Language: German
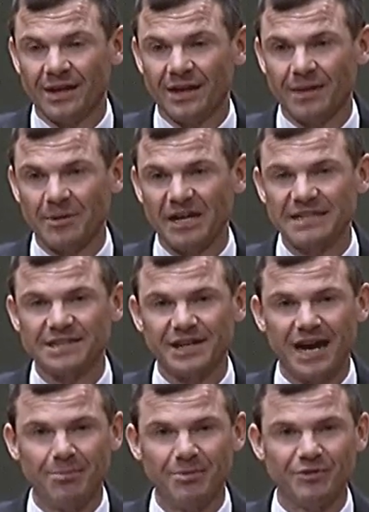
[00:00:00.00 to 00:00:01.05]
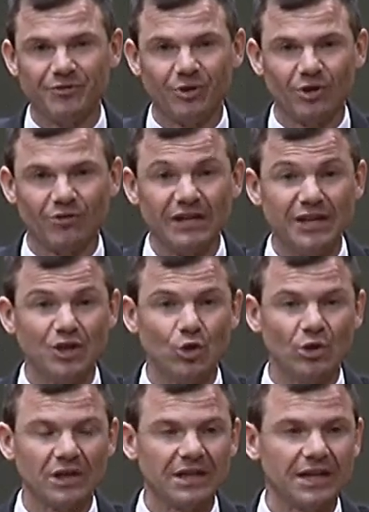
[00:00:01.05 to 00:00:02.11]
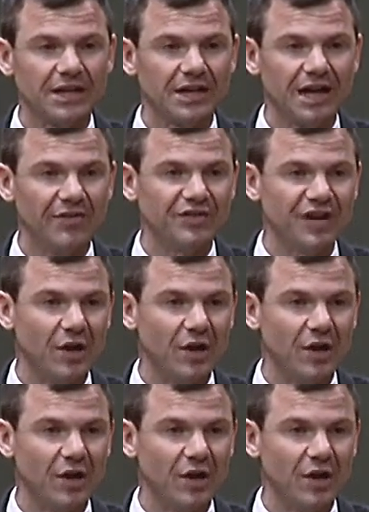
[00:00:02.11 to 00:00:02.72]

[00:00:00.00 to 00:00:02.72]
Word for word: Ich habe gestern Abend vor vielen Jugendlichen ganz